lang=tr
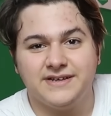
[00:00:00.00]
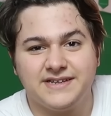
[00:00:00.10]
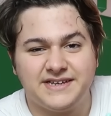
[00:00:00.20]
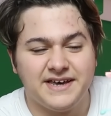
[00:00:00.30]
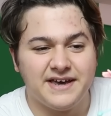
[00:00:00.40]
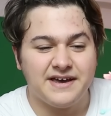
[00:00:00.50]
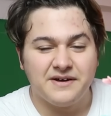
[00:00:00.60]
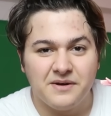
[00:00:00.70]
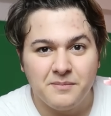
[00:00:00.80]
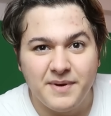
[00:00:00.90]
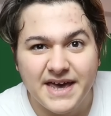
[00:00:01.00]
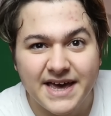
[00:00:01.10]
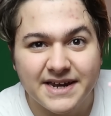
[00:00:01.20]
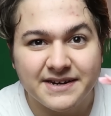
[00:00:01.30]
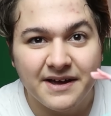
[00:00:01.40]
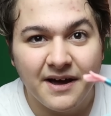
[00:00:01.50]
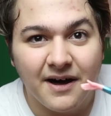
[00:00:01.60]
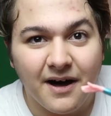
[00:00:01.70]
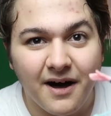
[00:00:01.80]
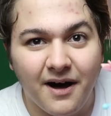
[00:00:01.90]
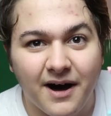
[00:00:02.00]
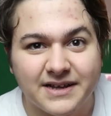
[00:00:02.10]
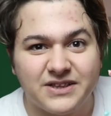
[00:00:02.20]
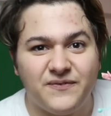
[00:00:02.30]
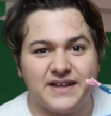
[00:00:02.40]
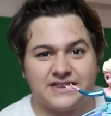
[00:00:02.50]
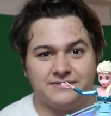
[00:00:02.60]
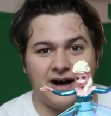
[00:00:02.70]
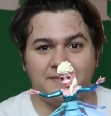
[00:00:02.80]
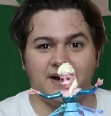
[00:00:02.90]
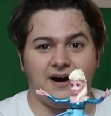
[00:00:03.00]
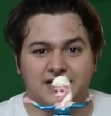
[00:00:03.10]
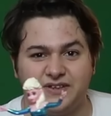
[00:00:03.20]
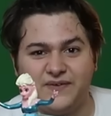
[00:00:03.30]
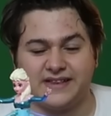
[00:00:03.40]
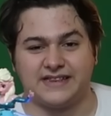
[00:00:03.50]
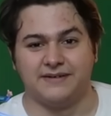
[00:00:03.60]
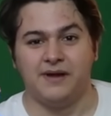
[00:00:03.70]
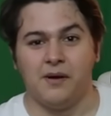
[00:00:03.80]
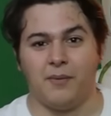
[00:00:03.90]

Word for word: 2 1 Aktif ettim abi aktif ettim.